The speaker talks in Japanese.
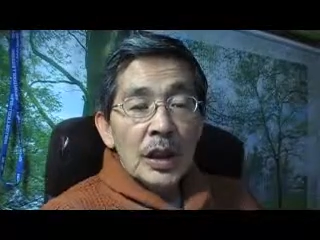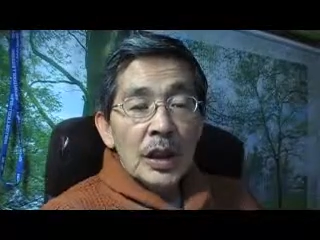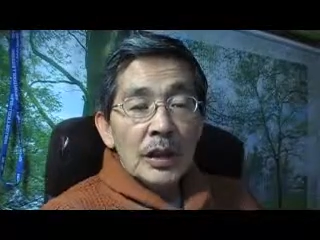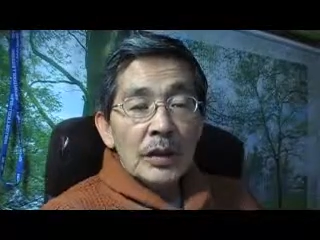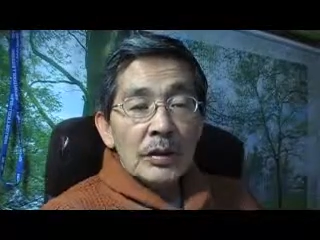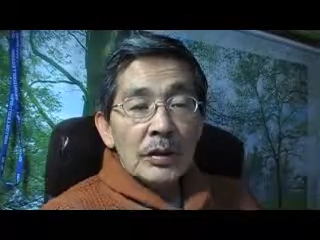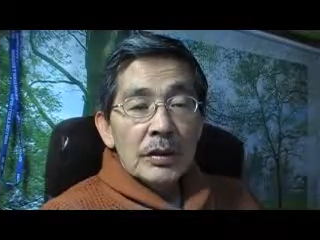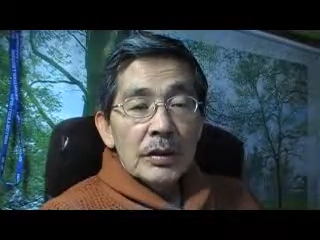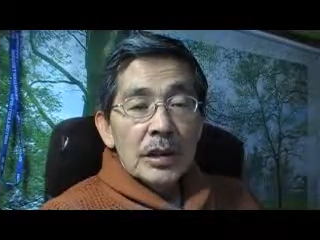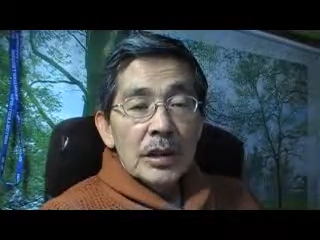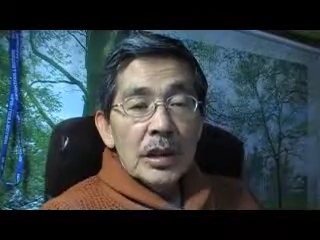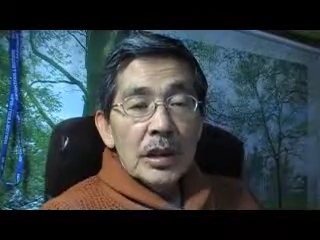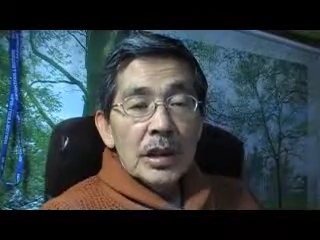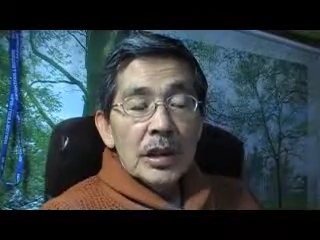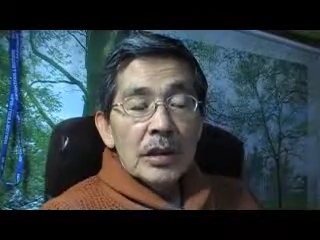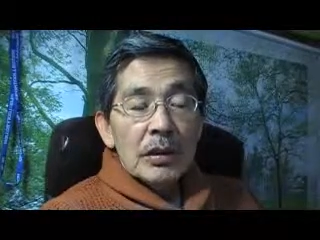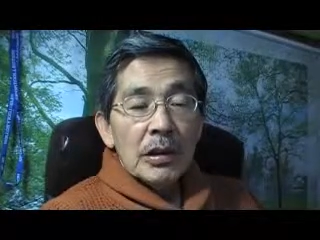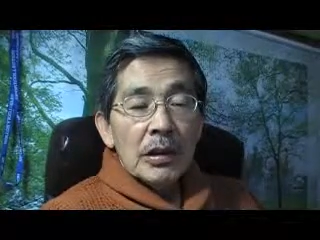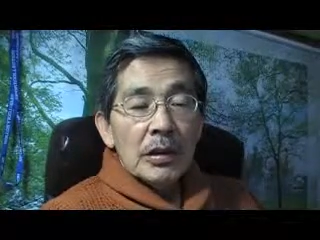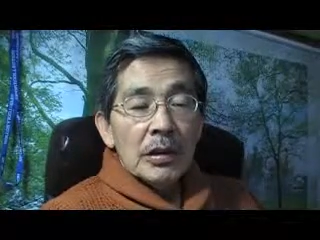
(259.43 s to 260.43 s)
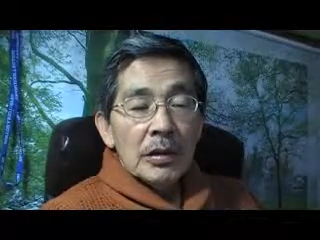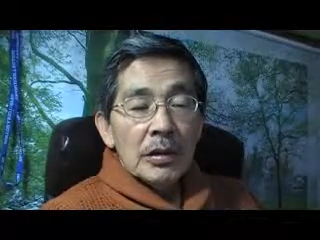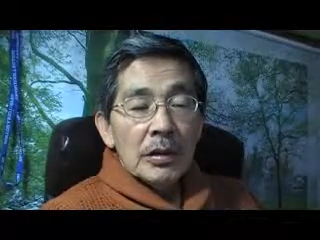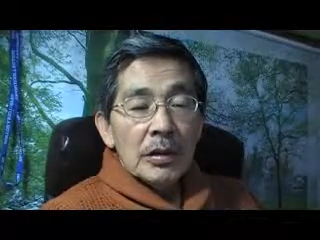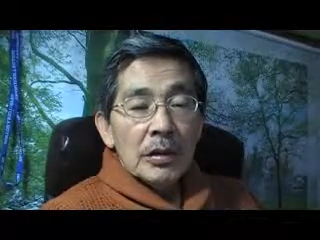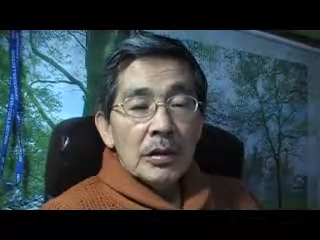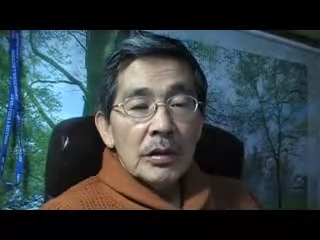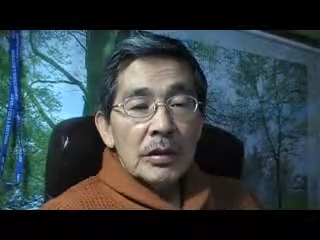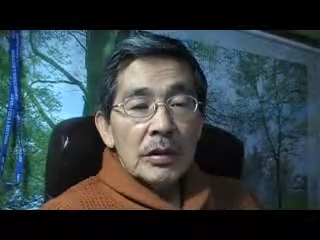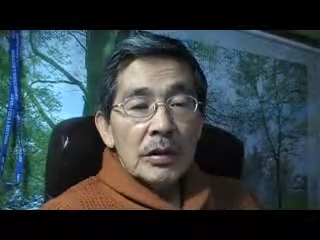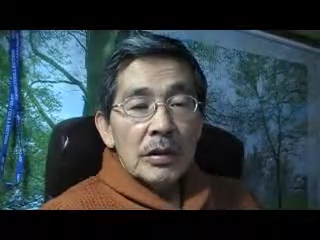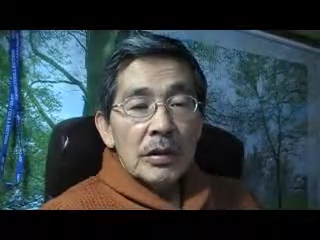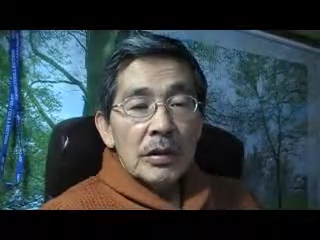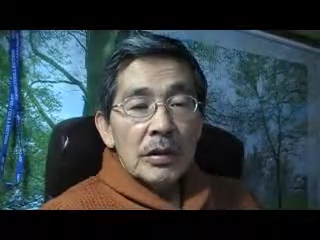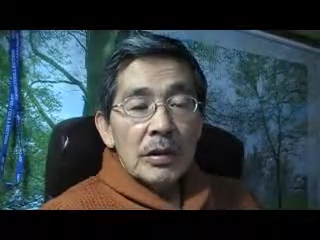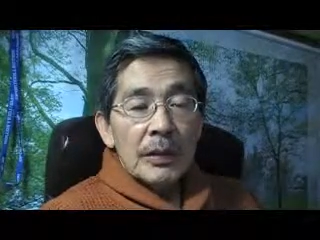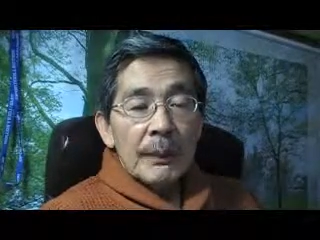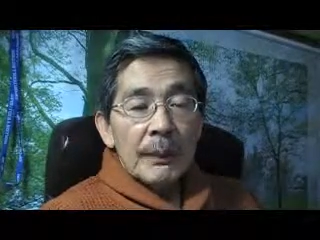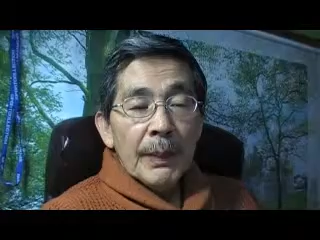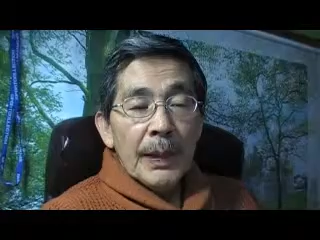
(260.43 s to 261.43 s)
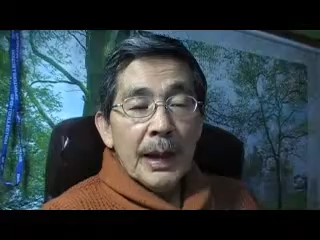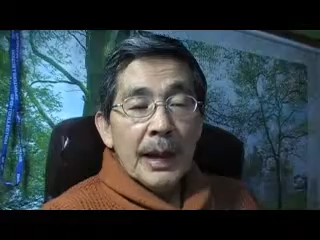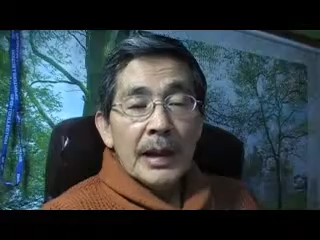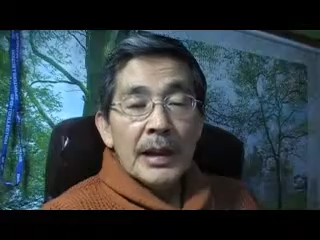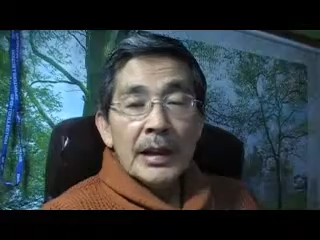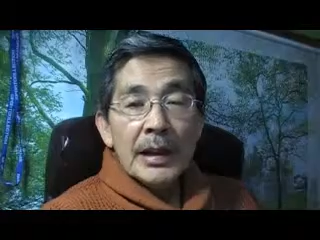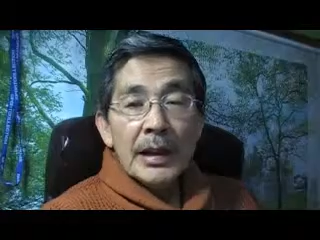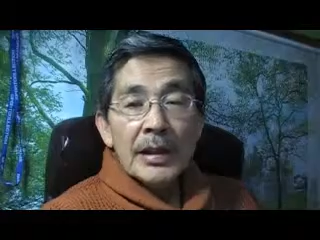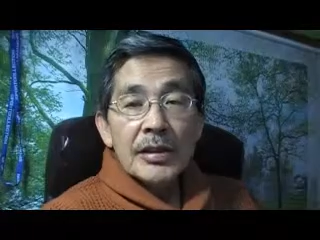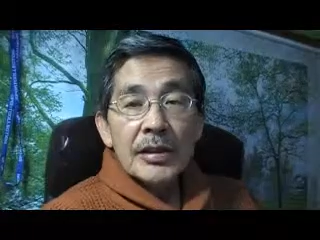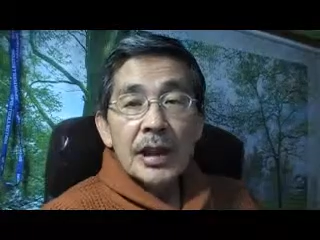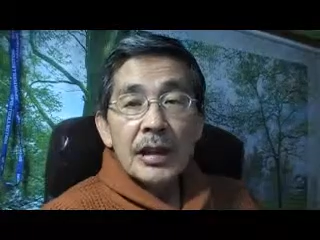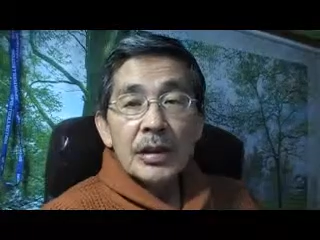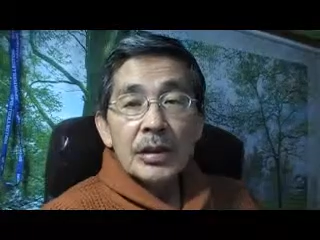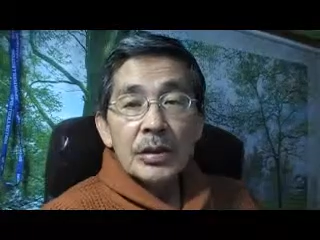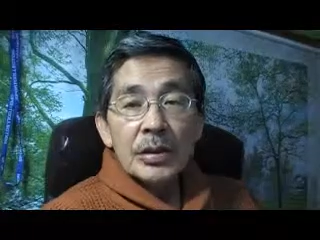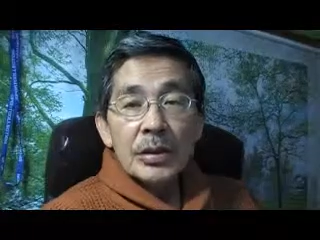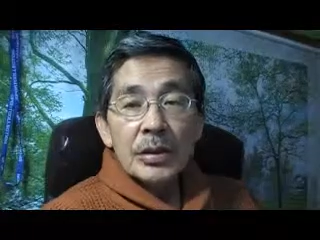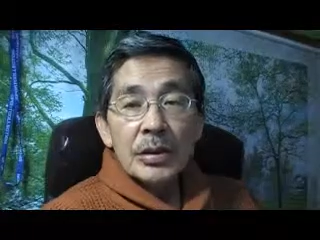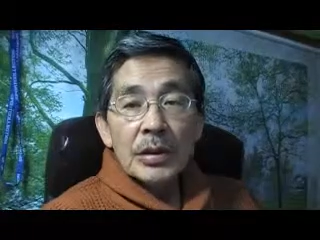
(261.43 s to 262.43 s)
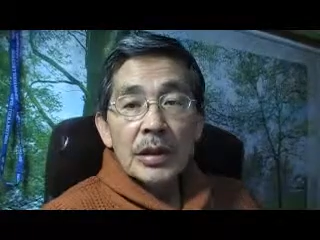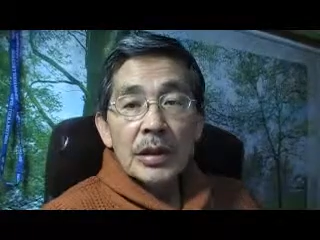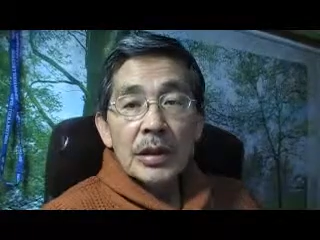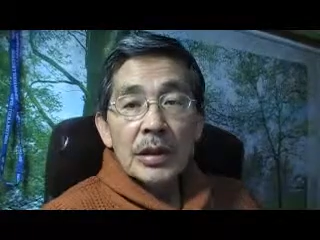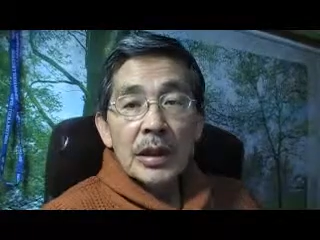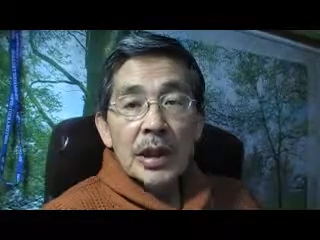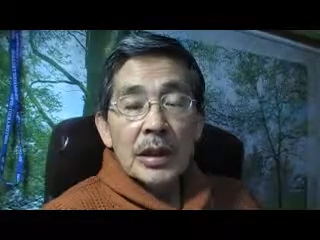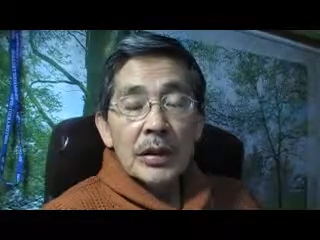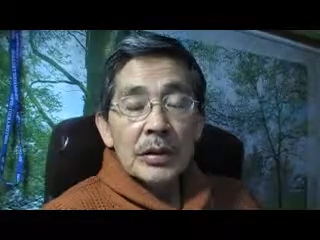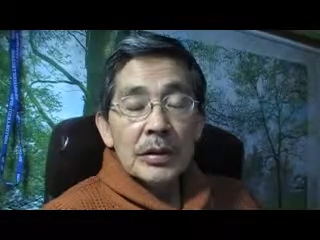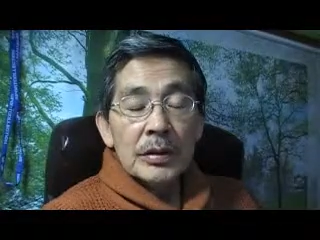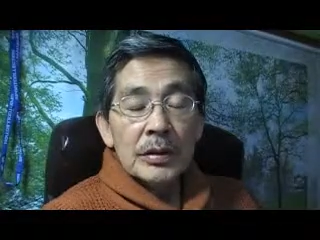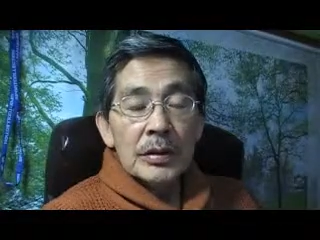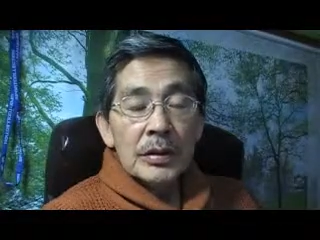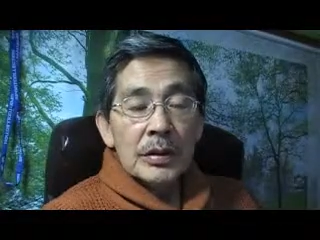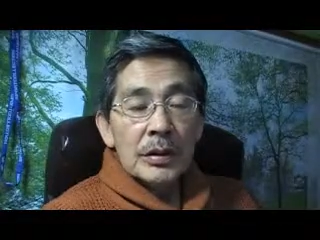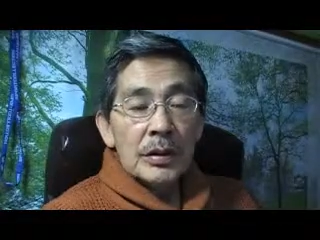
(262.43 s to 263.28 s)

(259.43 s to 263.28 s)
あの、人間にはその、吐き出したいという、あの、